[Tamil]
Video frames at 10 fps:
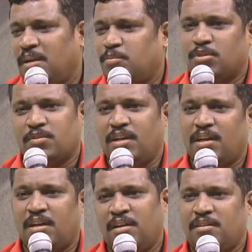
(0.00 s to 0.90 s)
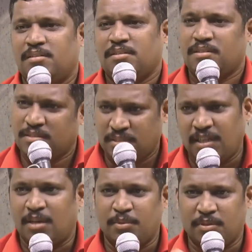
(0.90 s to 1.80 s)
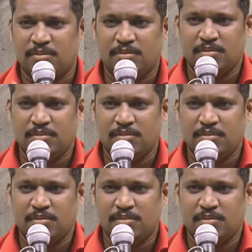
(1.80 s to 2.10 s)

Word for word: இனிமேல் மூட்டு வலியெல்லாம் சரியாக